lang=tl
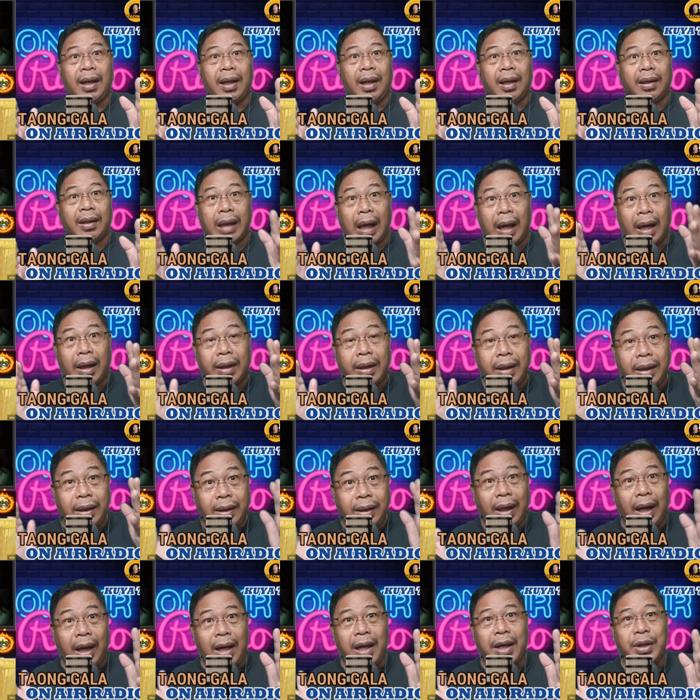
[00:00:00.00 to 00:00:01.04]

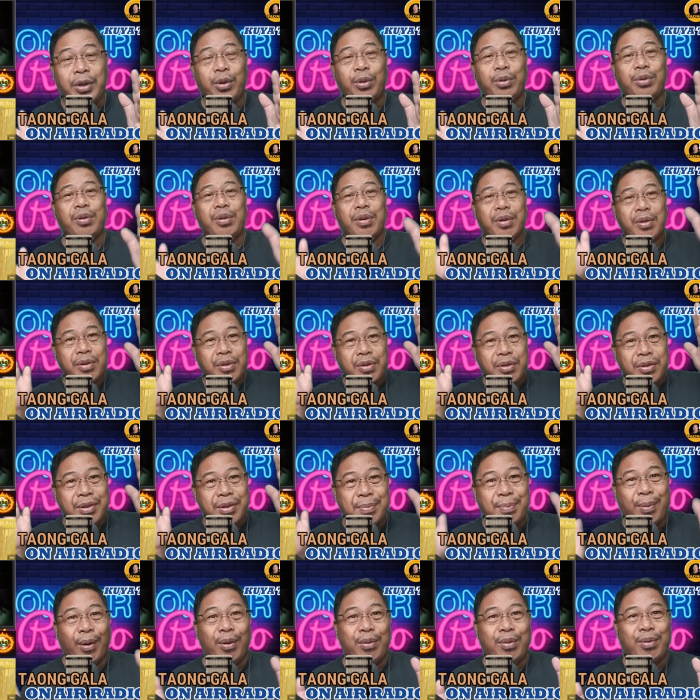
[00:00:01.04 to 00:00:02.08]
Nakita ngayon si
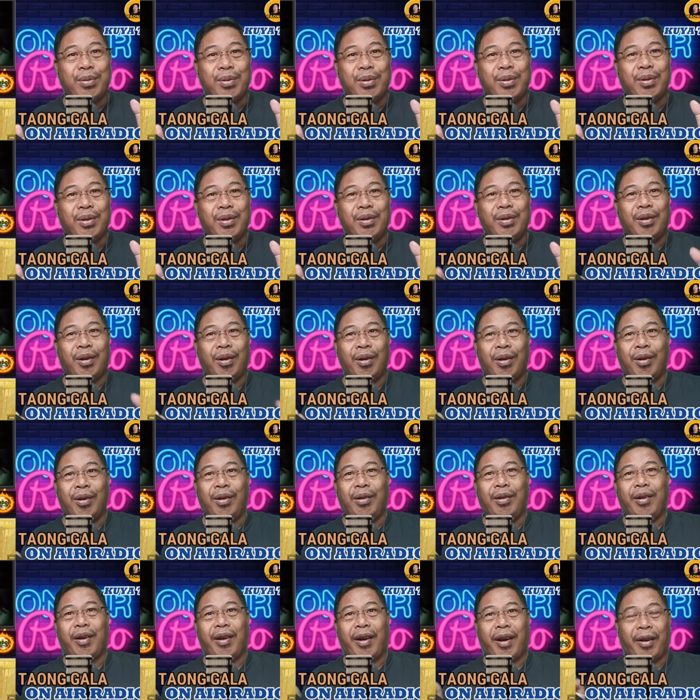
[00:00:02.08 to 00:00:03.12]
Bong. Oho.
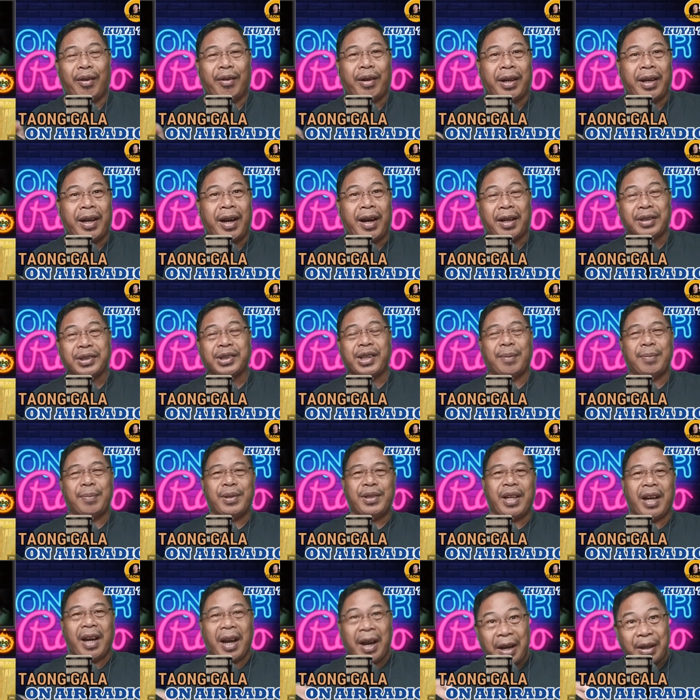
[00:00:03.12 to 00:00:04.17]
Oh, kaya nga sabi
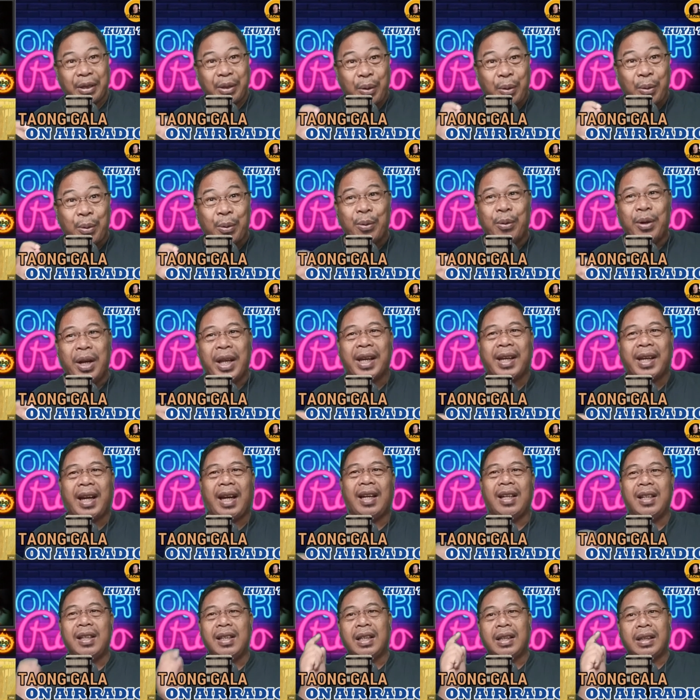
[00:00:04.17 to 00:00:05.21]
niya, eto huli ka.
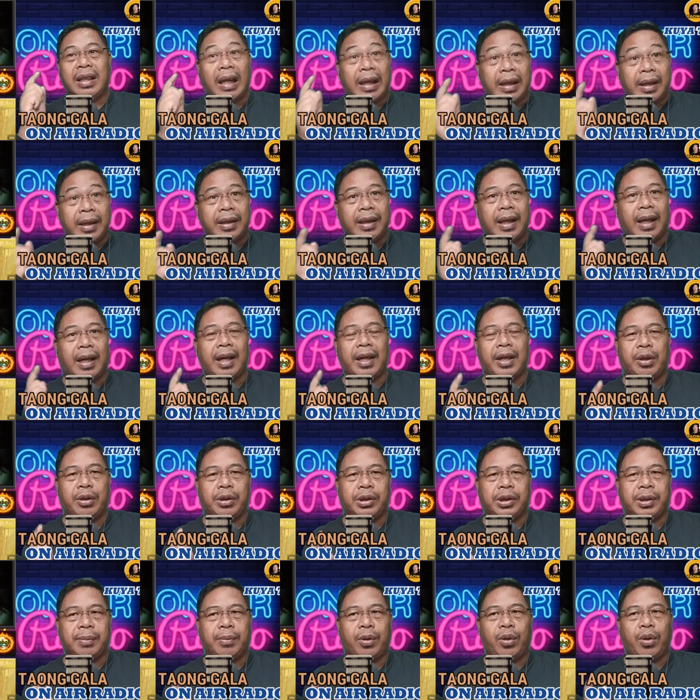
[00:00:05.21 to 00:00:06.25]
Nakita ngayon
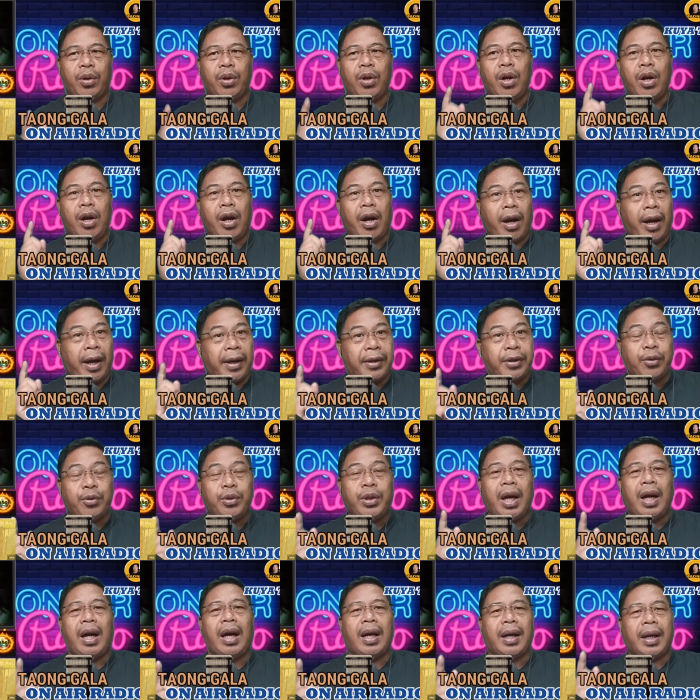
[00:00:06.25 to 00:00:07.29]
si Bong. Ito
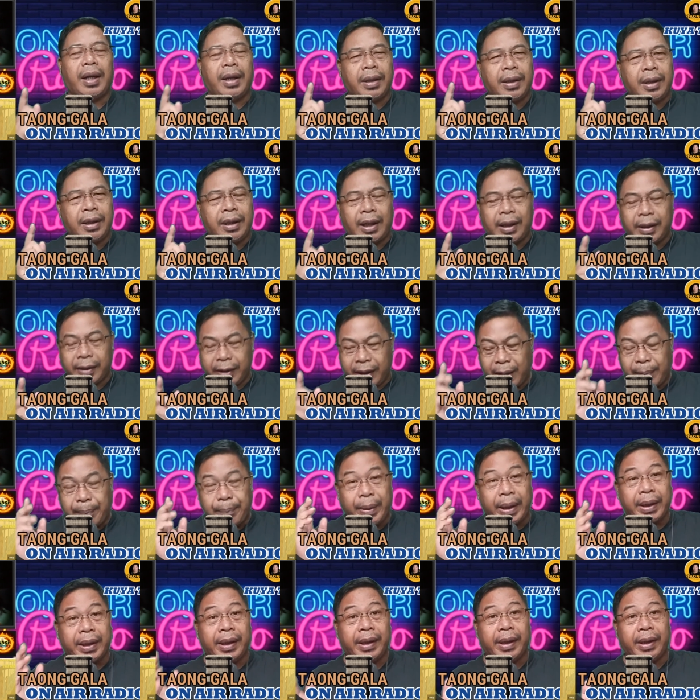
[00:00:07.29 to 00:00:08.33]
na ang itinakdang
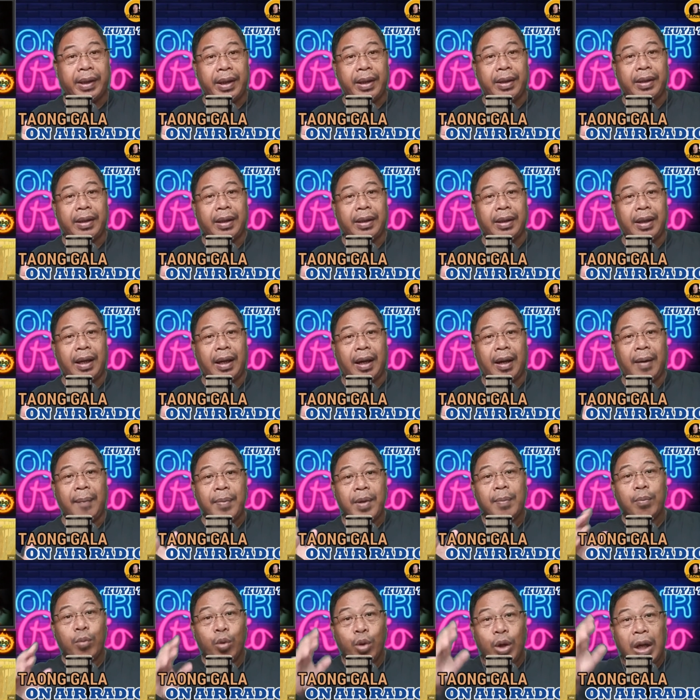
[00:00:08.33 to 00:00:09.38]
pagkikita nila
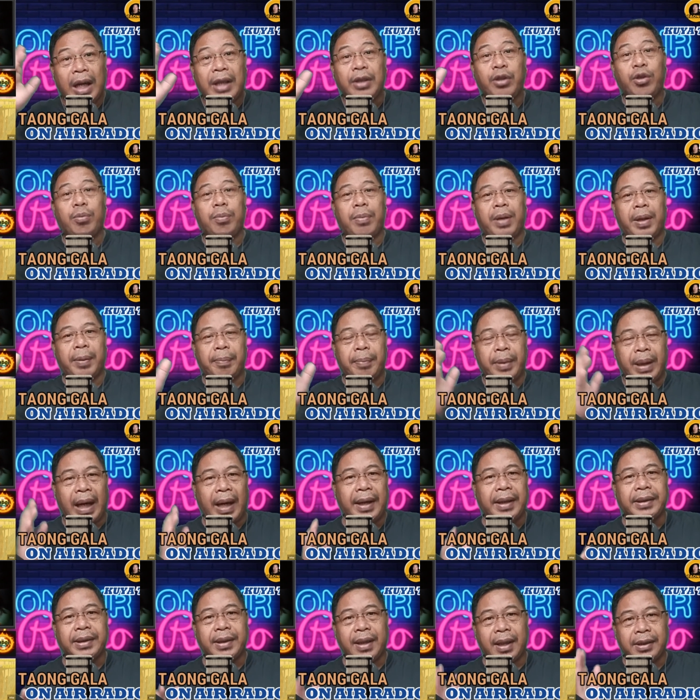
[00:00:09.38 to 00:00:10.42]
mula nung magbiyahe
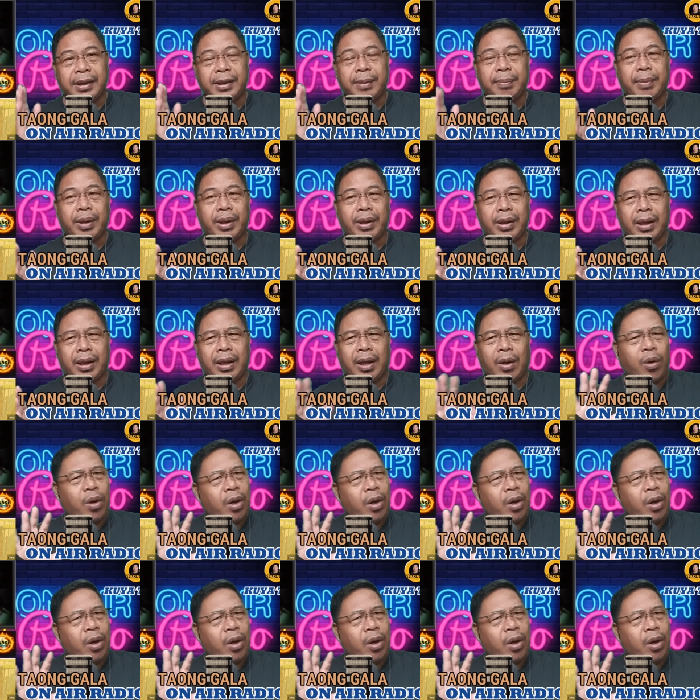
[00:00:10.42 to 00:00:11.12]
sila sa Mindanao.